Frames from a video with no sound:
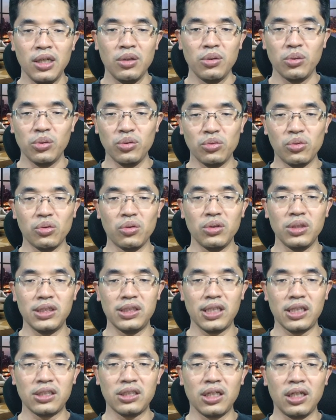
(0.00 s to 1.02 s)
このとこに
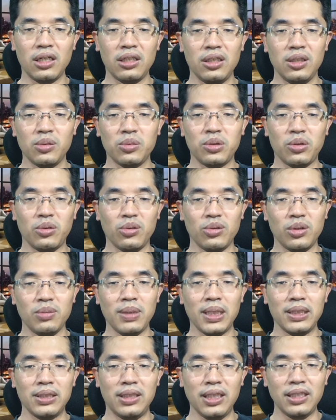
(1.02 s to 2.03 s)
サシャラニのって言葉
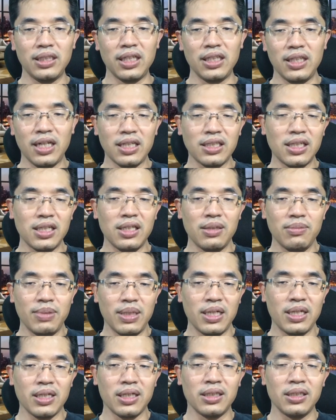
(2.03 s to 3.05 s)
が出てなけれ
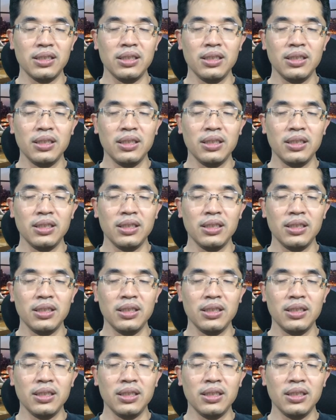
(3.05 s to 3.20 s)
ば、